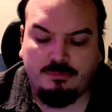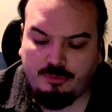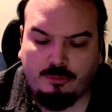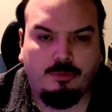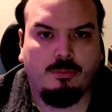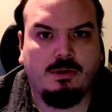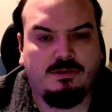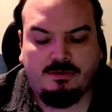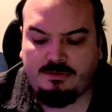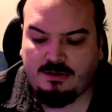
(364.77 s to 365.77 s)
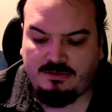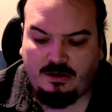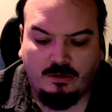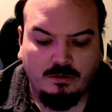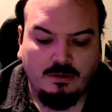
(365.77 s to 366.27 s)
Pour, pour moi, c'est assez
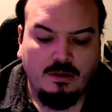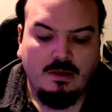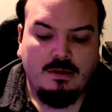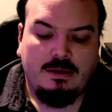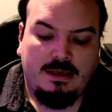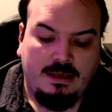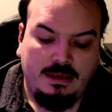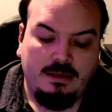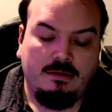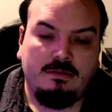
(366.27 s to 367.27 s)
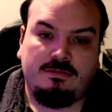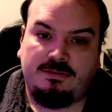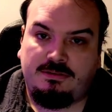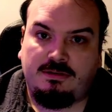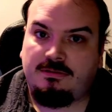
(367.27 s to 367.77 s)
lent. Et
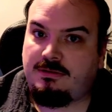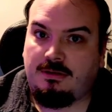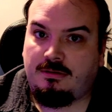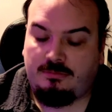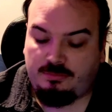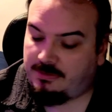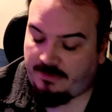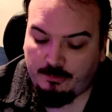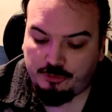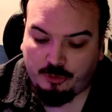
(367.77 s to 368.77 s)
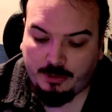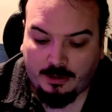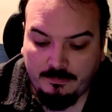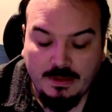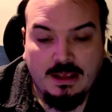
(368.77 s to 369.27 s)
c'est vraiment trop bien.
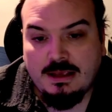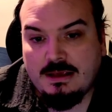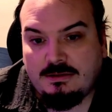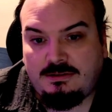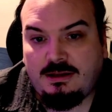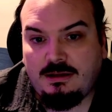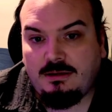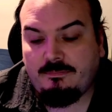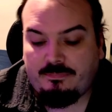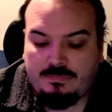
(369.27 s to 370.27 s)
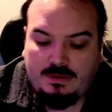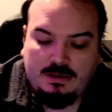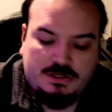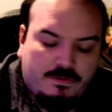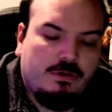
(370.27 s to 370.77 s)
C'est.
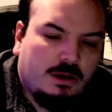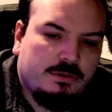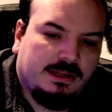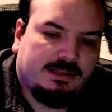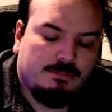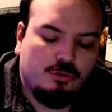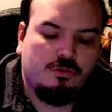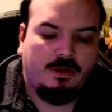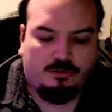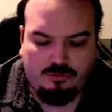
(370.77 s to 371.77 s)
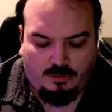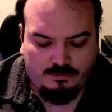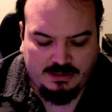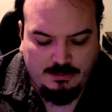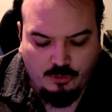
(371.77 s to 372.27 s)
Je vais vous lire le quatrième de couverture, vous
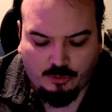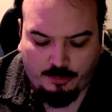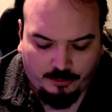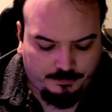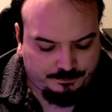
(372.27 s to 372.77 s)
allez mieux comprendre.